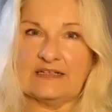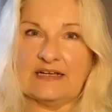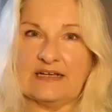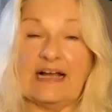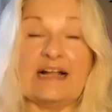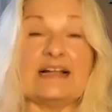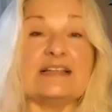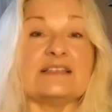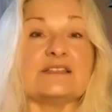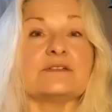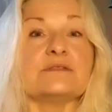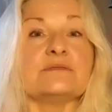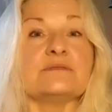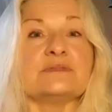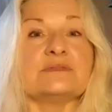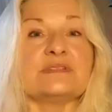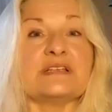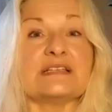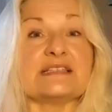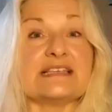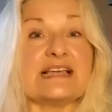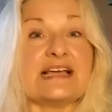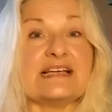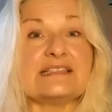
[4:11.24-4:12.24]
Also,
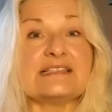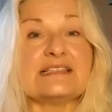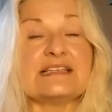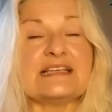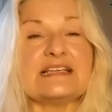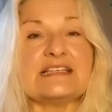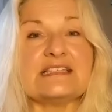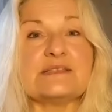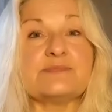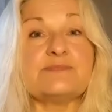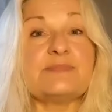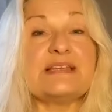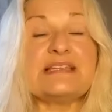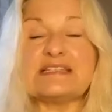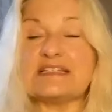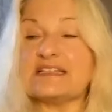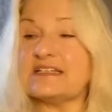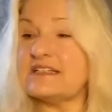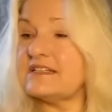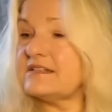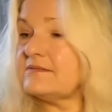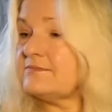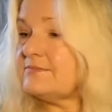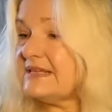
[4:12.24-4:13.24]
das erste ist,
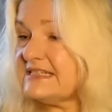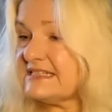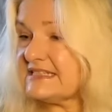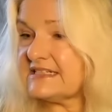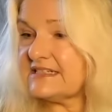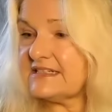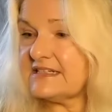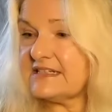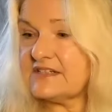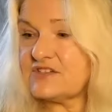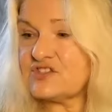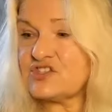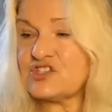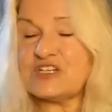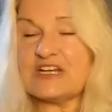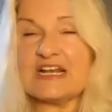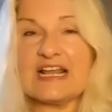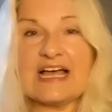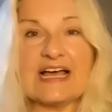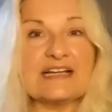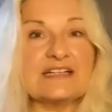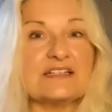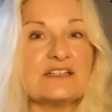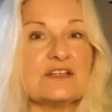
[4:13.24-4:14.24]
bitte, bitte,
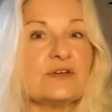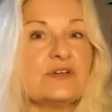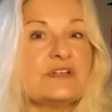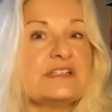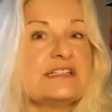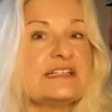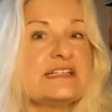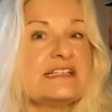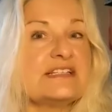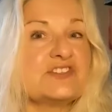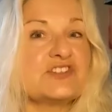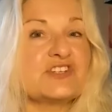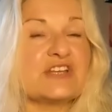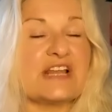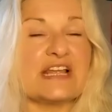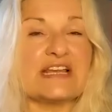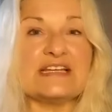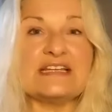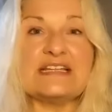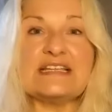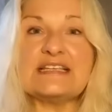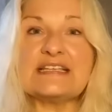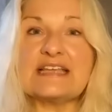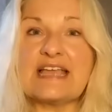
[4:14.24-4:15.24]
schlagt euch nicht
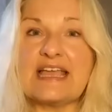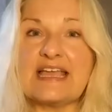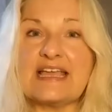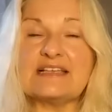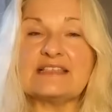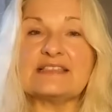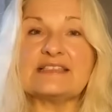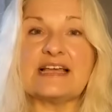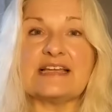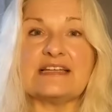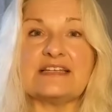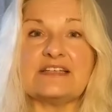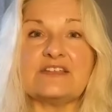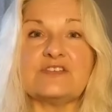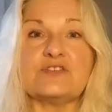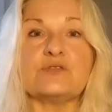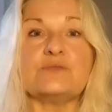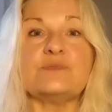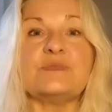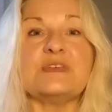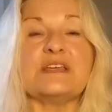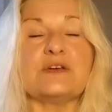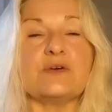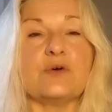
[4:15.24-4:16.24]
ständig gegenseitig
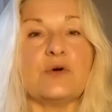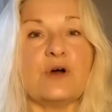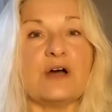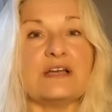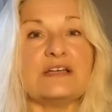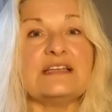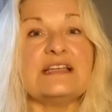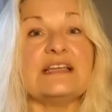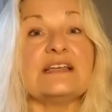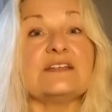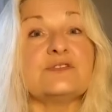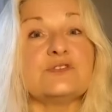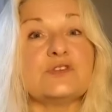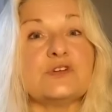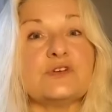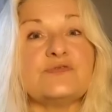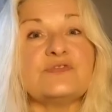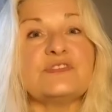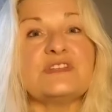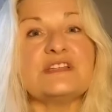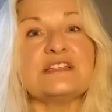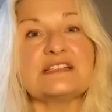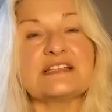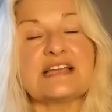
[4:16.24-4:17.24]
um die Ohren. Ihr
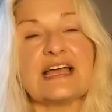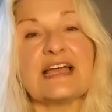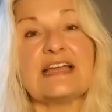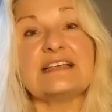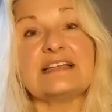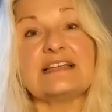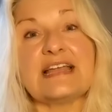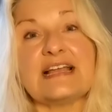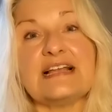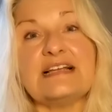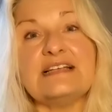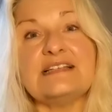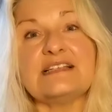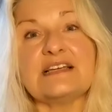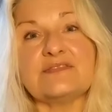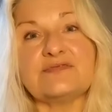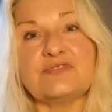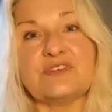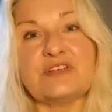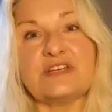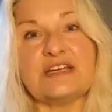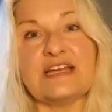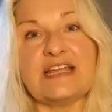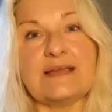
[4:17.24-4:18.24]
dürftet kein Geld
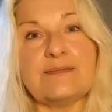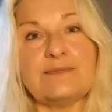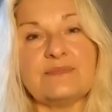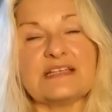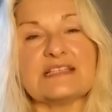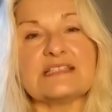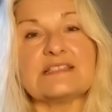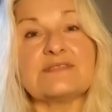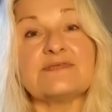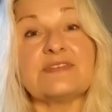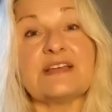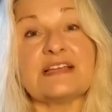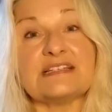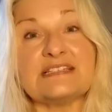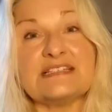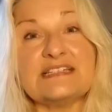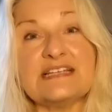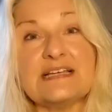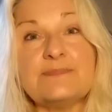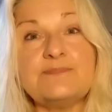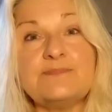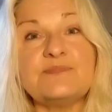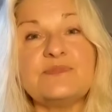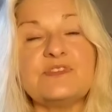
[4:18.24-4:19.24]
dafür nehmen. Das
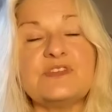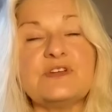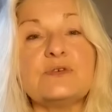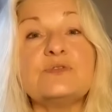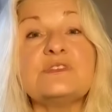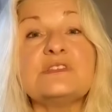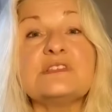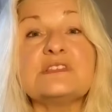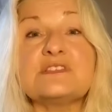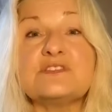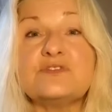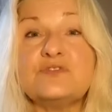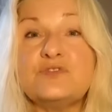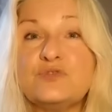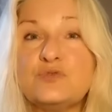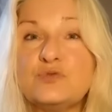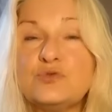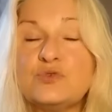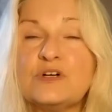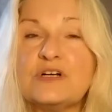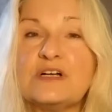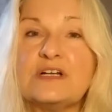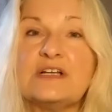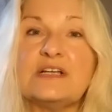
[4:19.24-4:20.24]
verdirbt uns
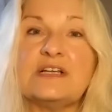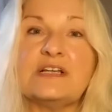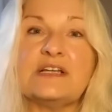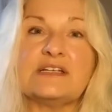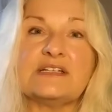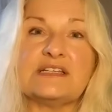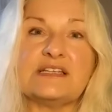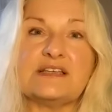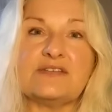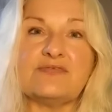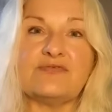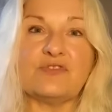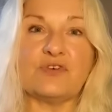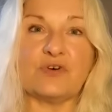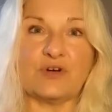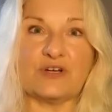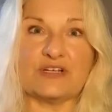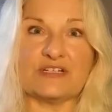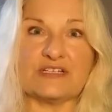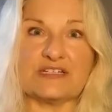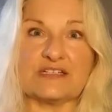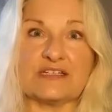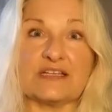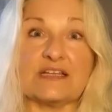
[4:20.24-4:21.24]
nur die
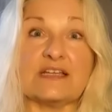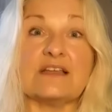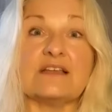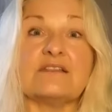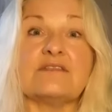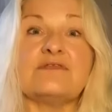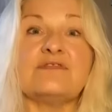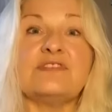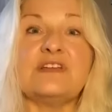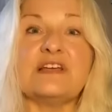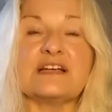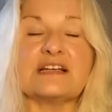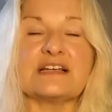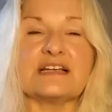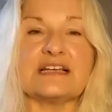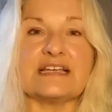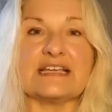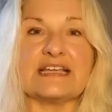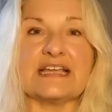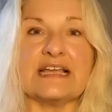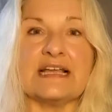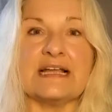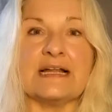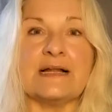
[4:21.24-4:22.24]
Freude.
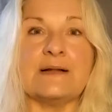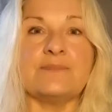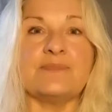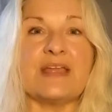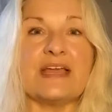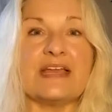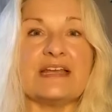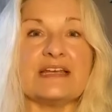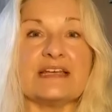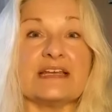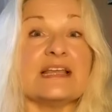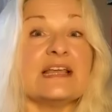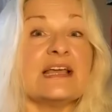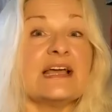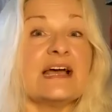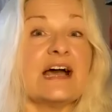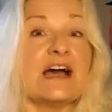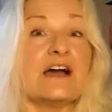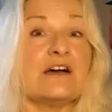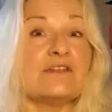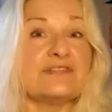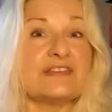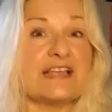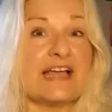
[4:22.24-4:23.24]
Wirklich. Denn
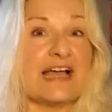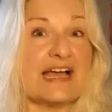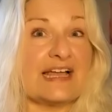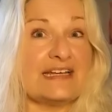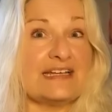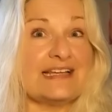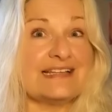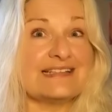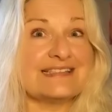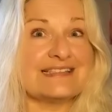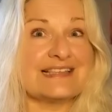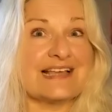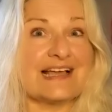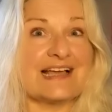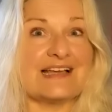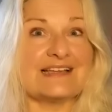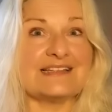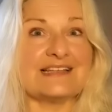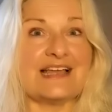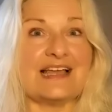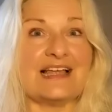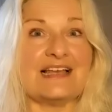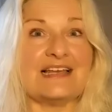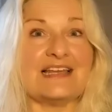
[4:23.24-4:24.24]
auf der anderen
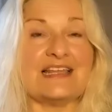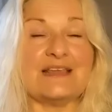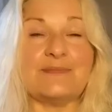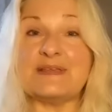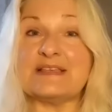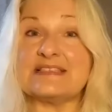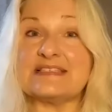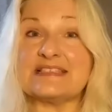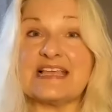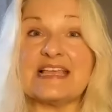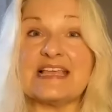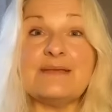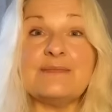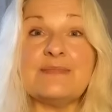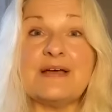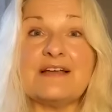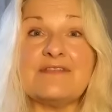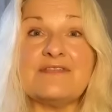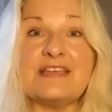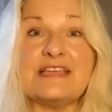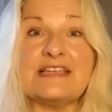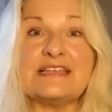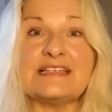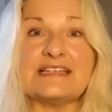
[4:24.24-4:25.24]
Seite erlebe ich es
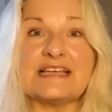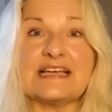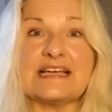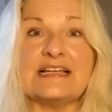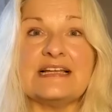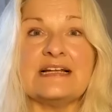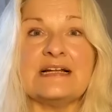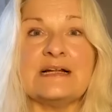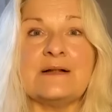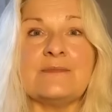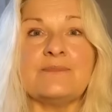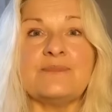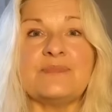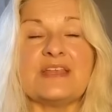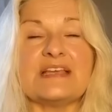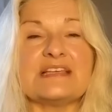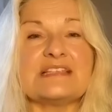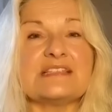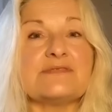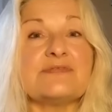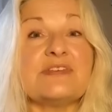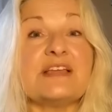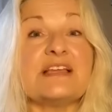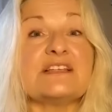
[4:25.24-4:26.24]
immer wieder,
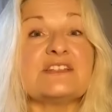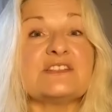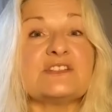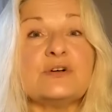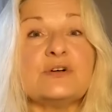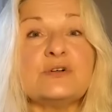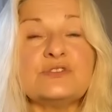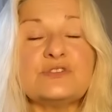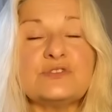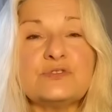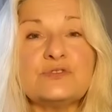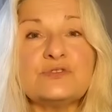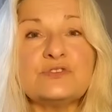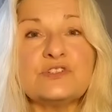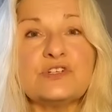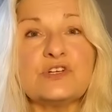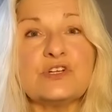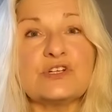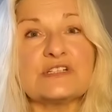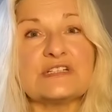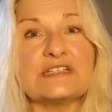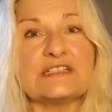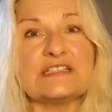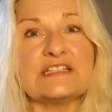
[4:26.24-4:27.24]
dass wir
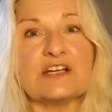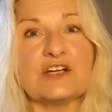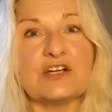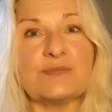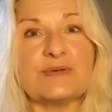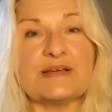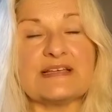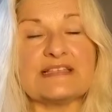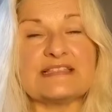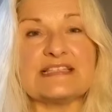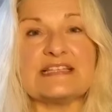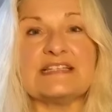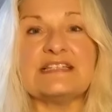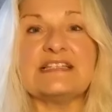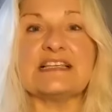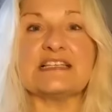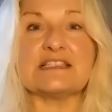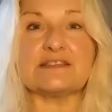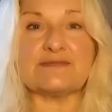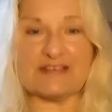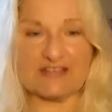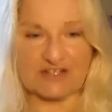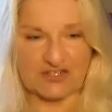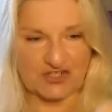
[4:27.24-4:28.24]
totunglücklich darüber sind,
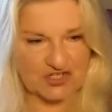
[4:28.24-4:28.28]
dass wir